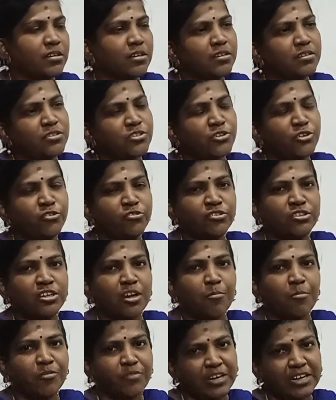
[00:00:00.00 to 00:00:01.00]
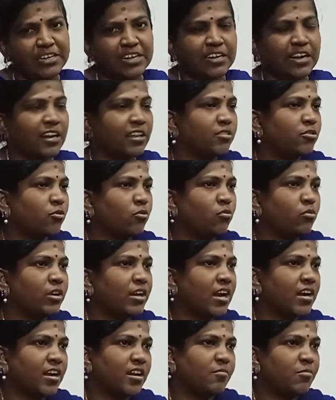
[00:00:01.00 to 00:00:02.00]
இன்சிடெண்ட்டும் வந்து நம்ம வீட்டில் நடந்திருக்கும்
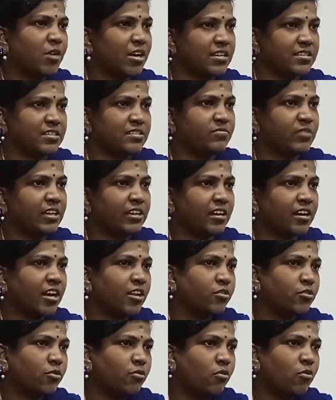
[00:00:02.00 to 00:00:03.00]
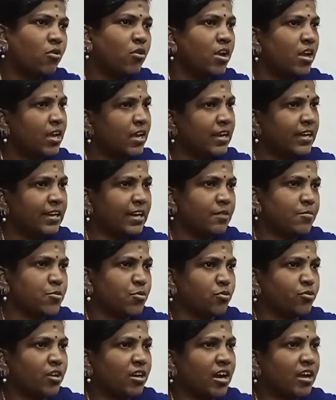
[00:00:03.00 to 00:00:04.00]
இல்லைனா நம்ம கசின் வீட்டில் நடந்திருக்கும் இல்லை நம்ம
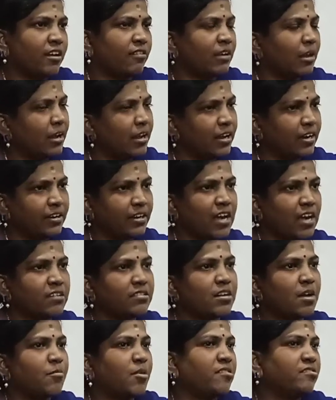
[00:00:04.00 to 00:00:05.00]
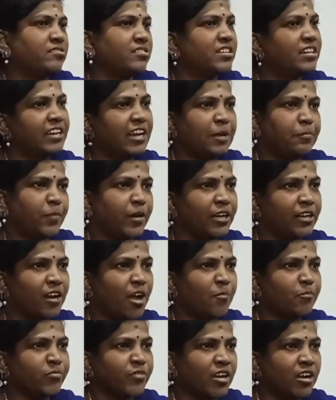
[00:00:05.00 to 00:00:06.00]
சொந்தக்காரங்க எங்கிட்டாவது நம்ம வந்து ரிலேட்
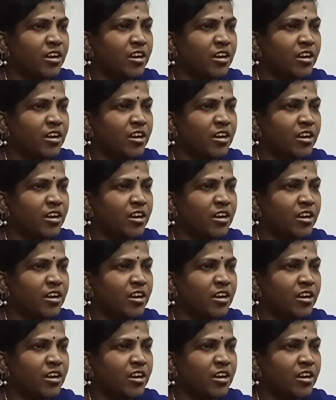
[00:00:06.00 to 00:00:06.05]
பண்ணிக்கலாம்